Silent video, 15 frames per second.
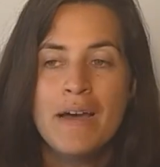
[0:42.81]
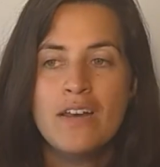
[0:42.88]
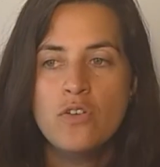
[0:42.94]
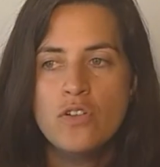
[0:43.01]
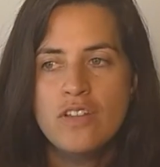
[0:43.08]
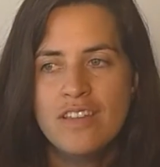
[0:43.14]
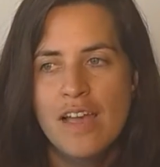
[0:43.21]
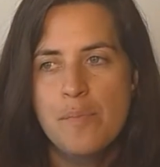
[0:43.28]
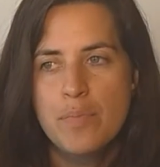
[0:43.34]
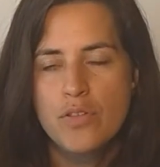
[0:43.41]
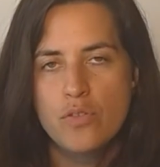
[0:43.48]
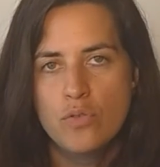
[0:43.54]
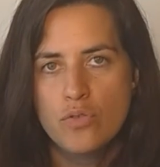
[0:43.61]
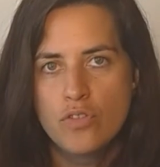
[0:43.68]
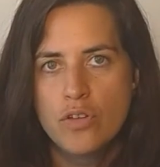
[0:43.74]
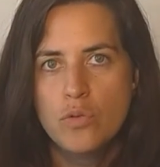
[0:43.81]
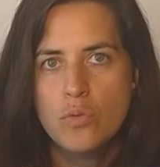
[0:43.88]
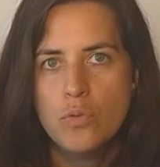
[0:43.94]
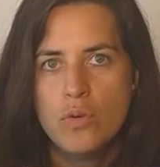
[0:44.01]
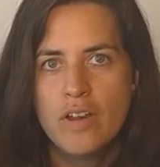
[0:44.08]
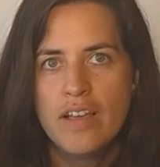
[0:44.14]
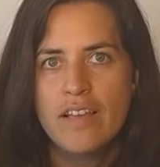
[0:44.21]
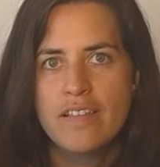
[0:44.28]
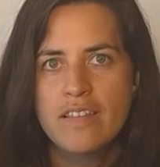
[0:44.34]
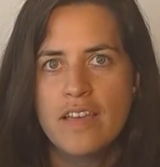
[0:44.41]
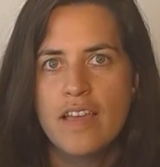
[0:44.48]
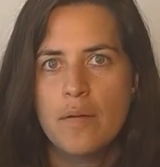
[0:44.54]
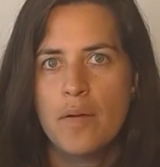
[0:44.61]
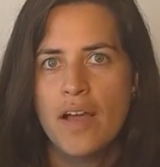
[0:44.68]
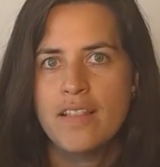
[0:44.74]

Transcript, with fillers: ma non sempre sono sicure se